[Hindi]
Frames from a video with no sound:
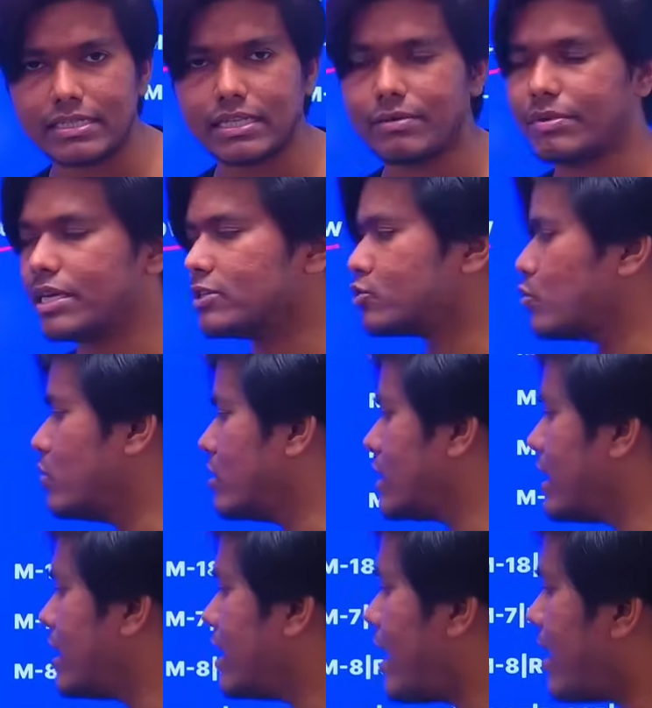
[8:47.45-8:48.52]
से भी स्कोर
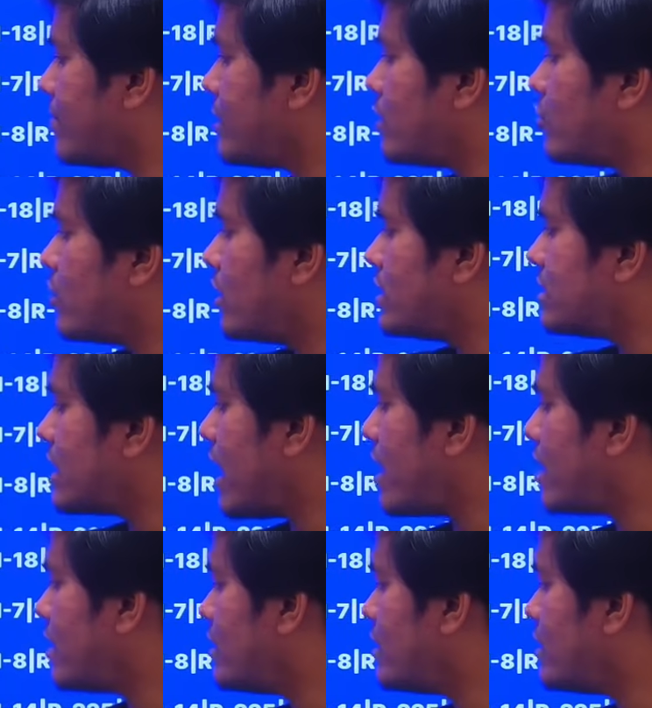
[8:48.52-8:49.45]
कर रहा है आप देखोगे चार रन